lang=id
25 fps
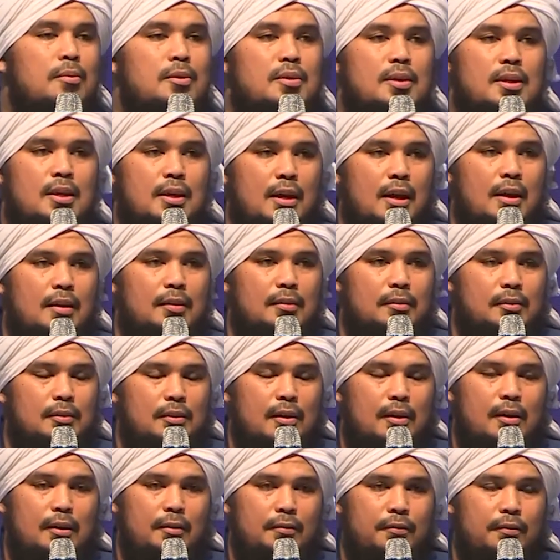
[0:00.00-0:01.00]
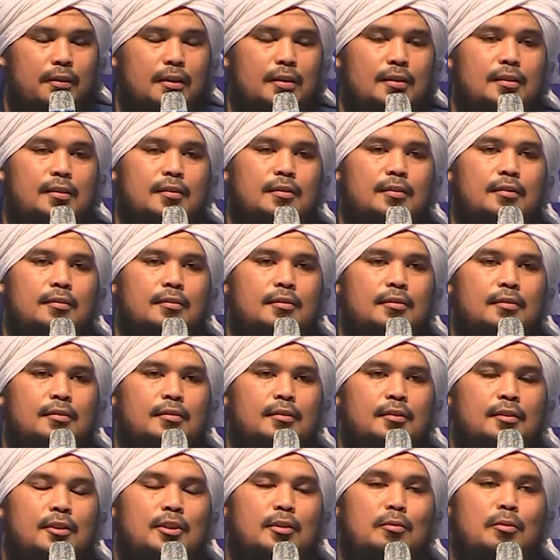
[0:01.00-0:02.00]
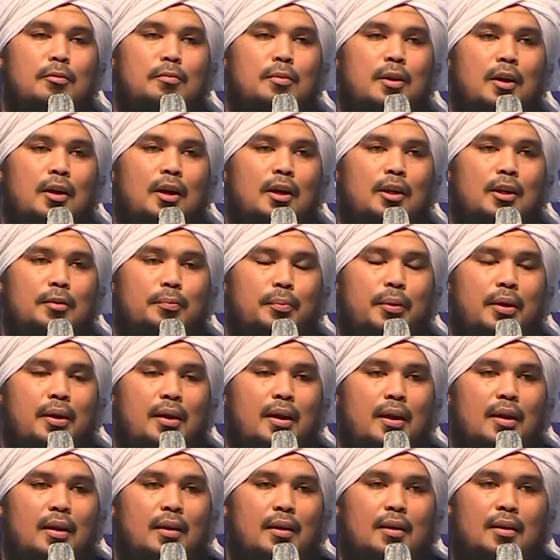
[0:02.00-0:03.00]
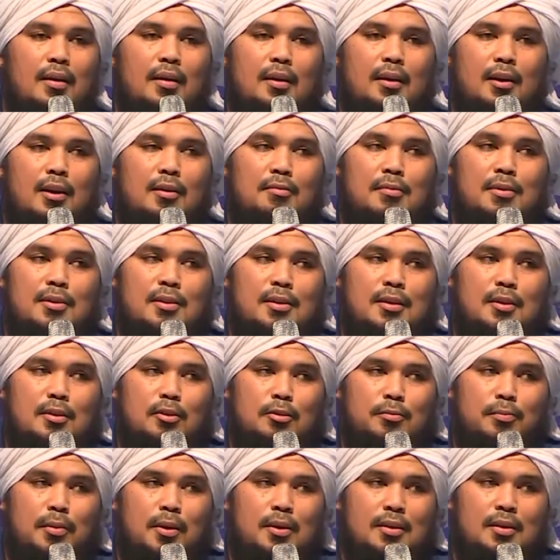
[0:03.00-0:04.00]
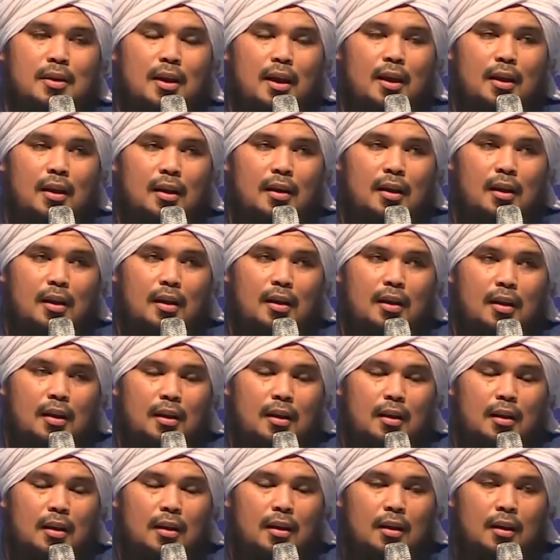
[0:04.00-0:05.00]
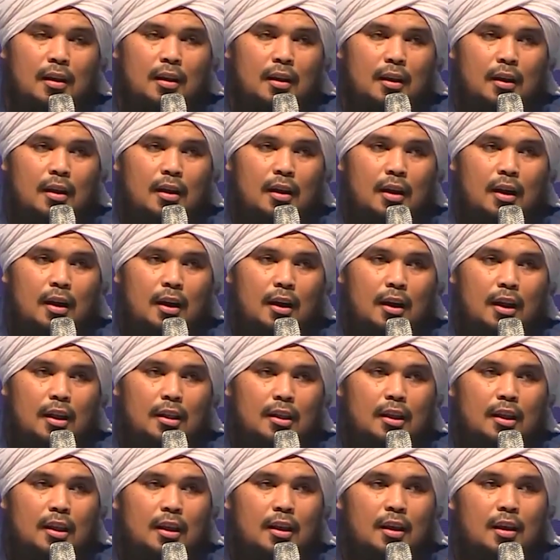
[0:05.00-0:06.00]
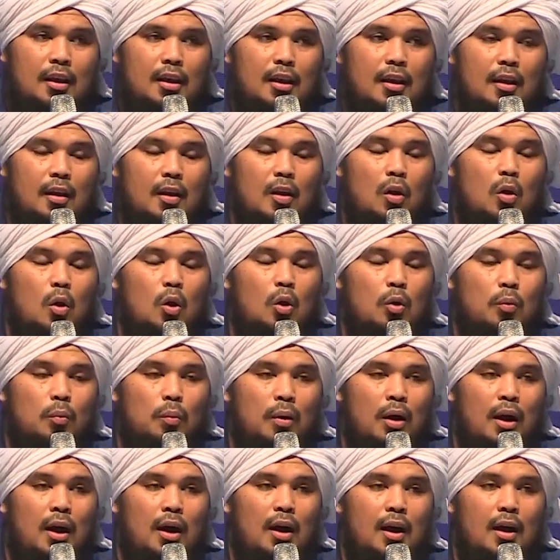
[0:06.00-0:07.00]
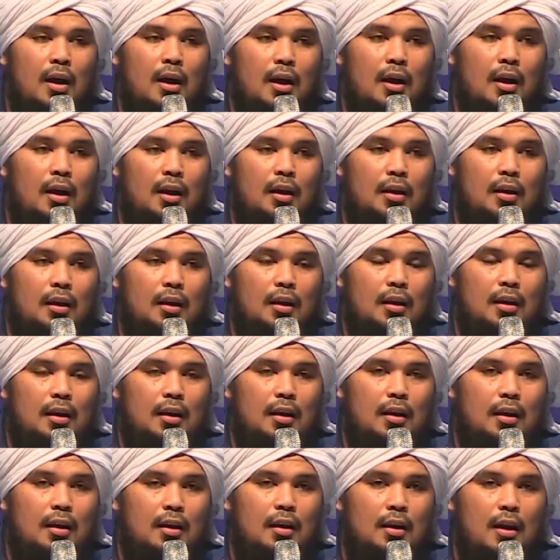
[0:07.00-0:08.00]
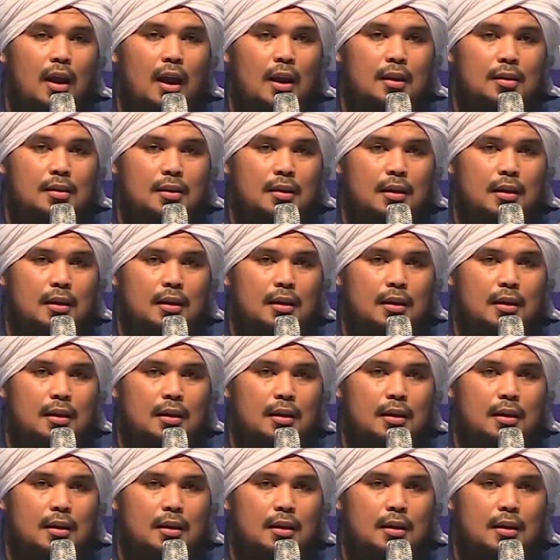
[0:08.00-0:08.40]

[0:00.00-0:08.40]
Saya masih ingat Ustaz Arifin sebelum berangkat ke Pinang dia bisik di kuping saya dari nanti khotbah Aid di